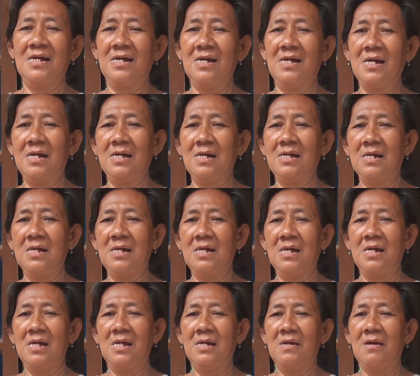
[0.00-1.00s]
Apa aja bu yang
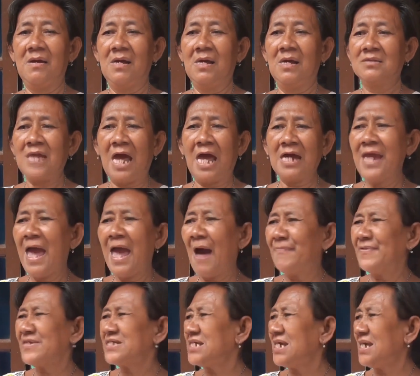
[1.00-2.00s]
dapat bu, sama yang nggak dapat? Tadi
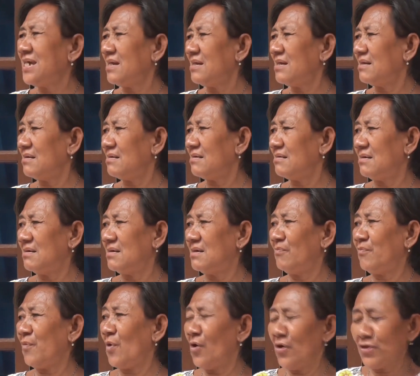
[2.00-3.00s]
apa sih?
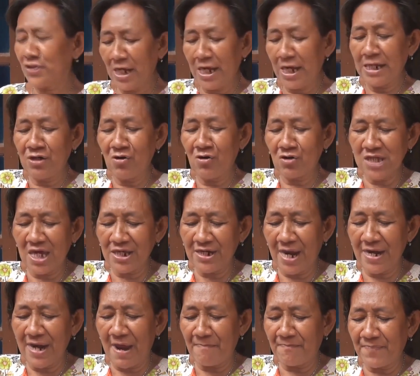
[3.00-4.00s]
Pokoknya
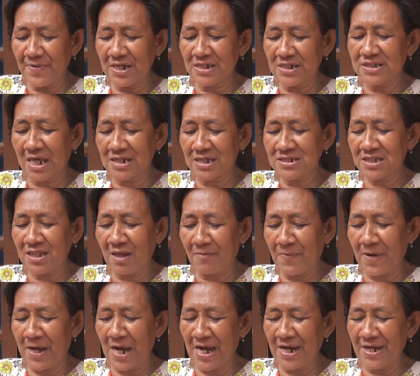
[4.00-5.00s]
Indosiar nggak dapat,
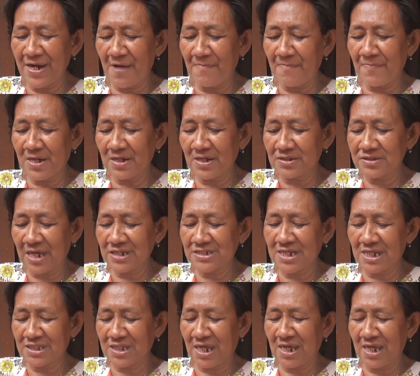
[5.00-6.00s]
RCTP kagak dapat,
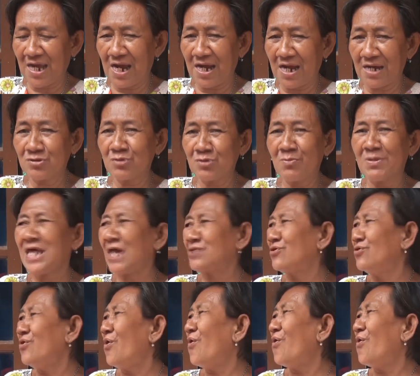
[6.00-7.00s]
RCTI kagak dapat, cuma
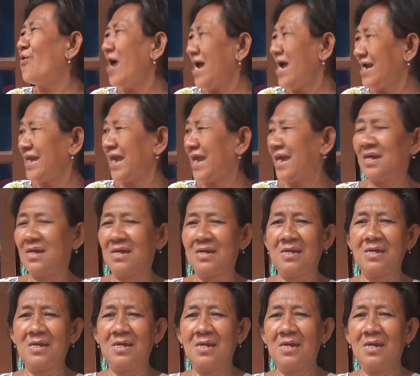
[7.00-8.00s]
satu doang ya.
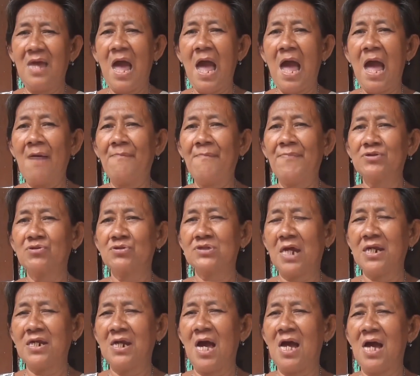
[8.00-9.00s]
Hmm. Apa itu
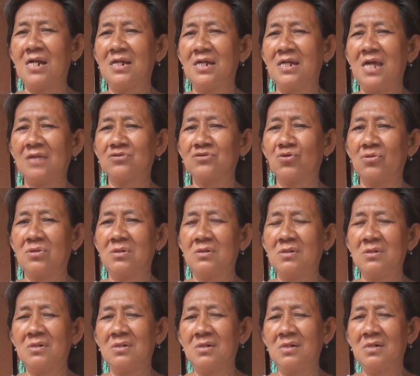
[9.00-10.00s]
tadi nggak ngeliat tuh?
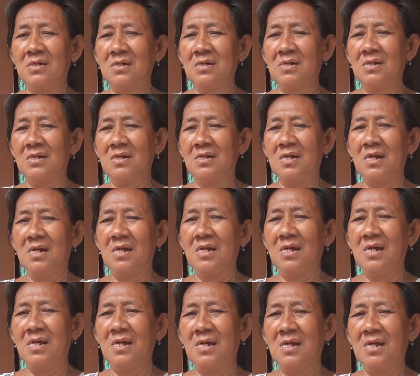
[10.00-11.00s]
Hmm. Kecewa kasih
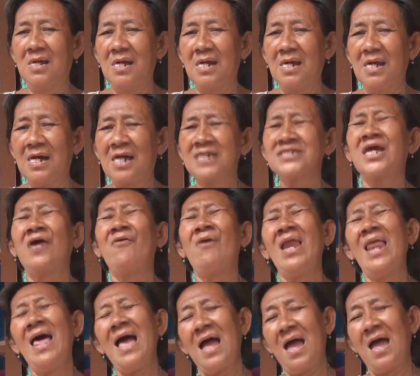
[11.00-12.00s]
bu sebenarnya bu?
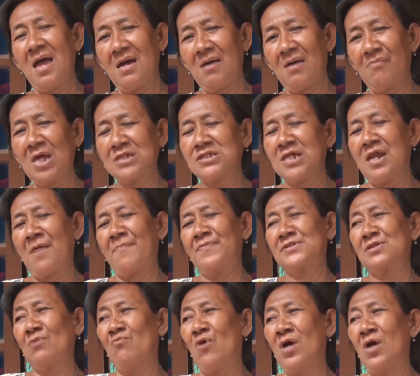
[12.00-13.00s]
Kecewa lah, biasa
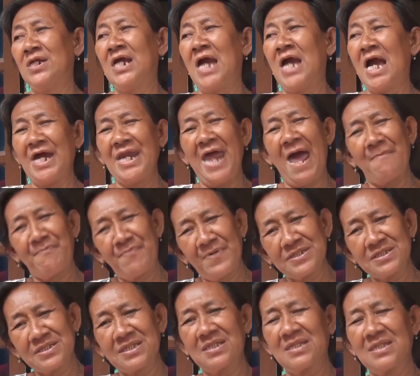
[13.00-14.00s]
dapat semua ini kagak
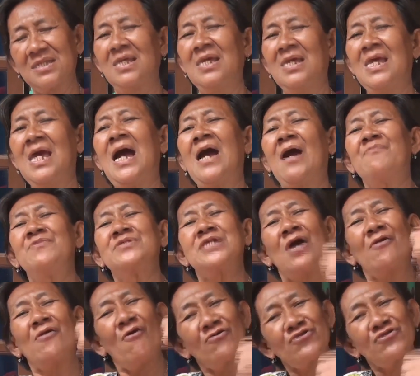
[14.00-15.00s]
dapat kagak
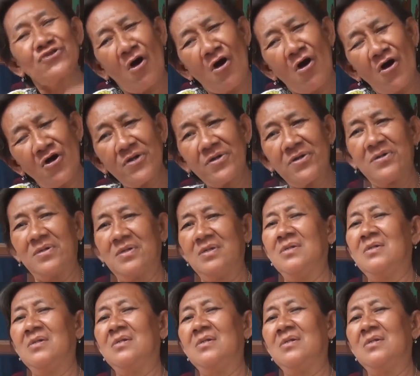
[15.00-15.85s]
bisa nonton.